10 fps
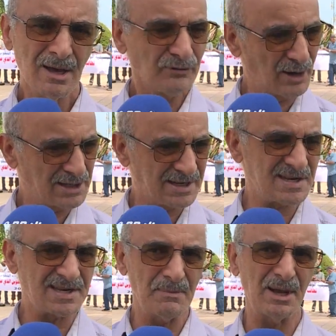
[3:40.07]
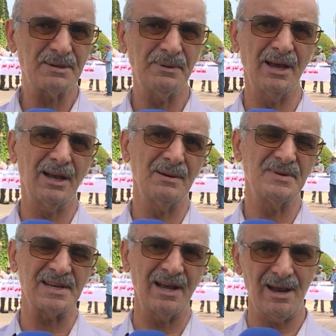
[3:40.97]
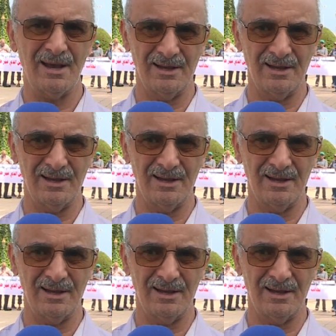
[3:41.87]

فالتزمت بهذه المسألة